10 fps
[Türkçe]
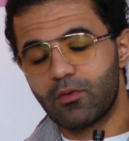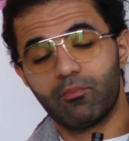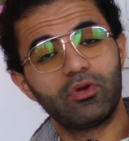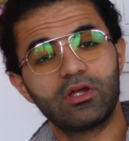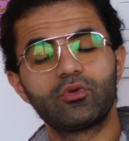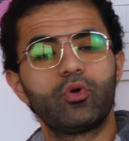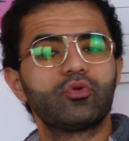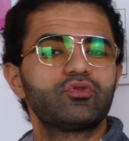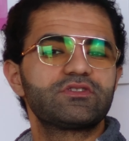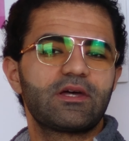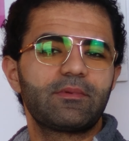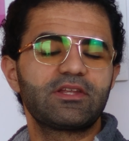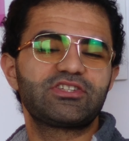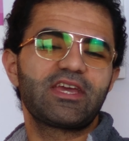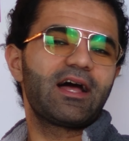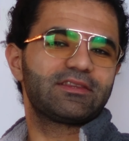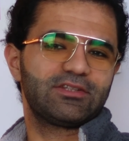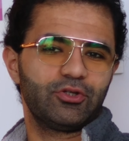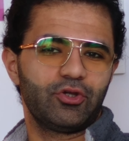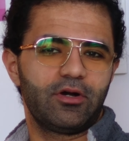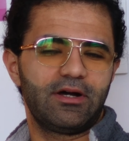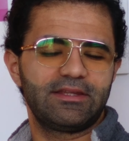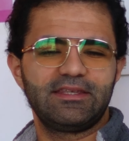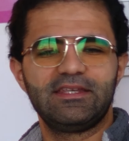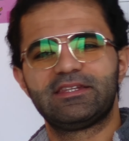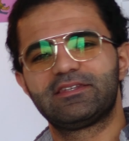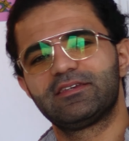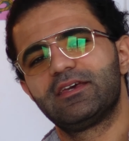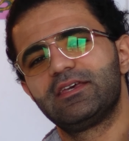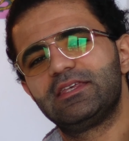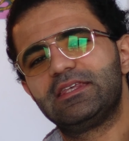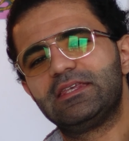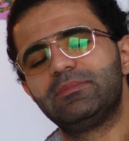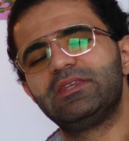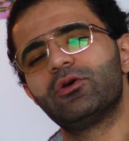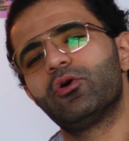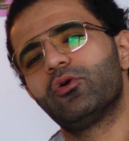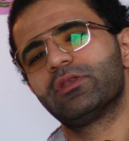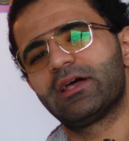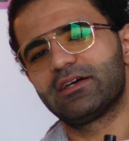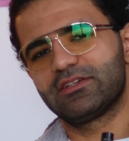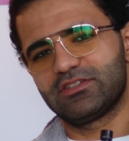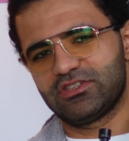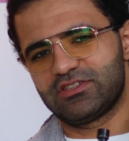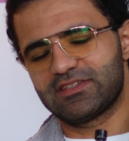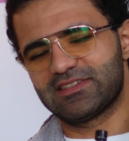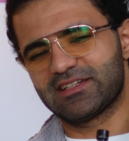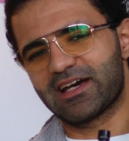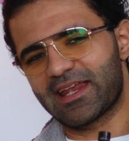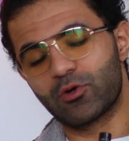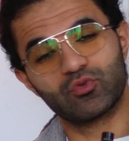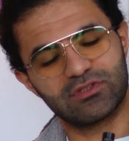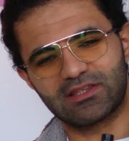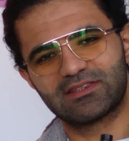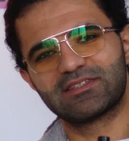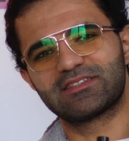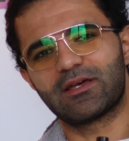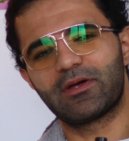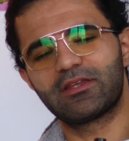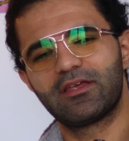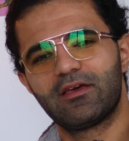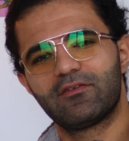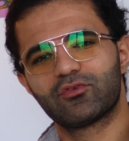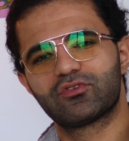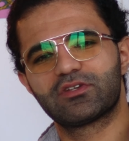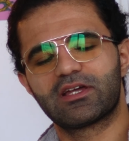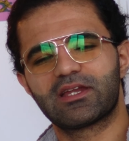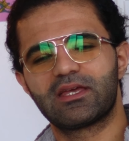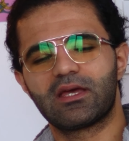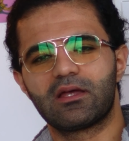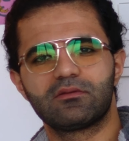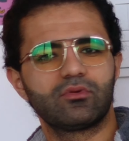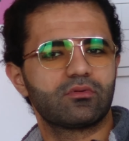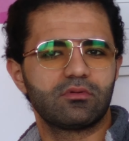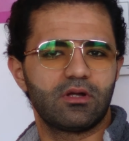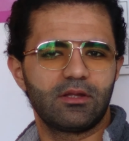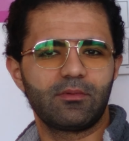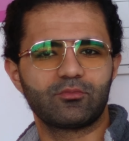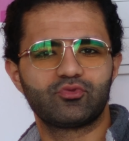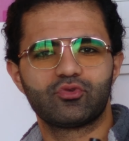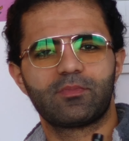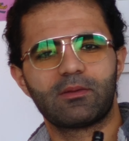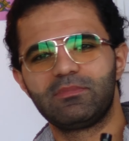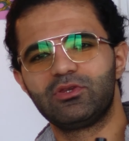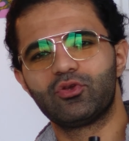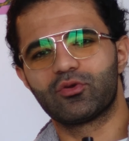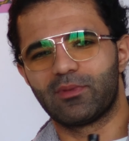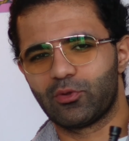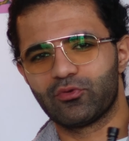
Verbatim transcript: Böyle de olduğu zaman şeyi hatırlıyor. Hani ilk Imino ona işte sigarayı uzattığı zaman ve o sigarayı yani yok alamam çünkü ben minörüm yani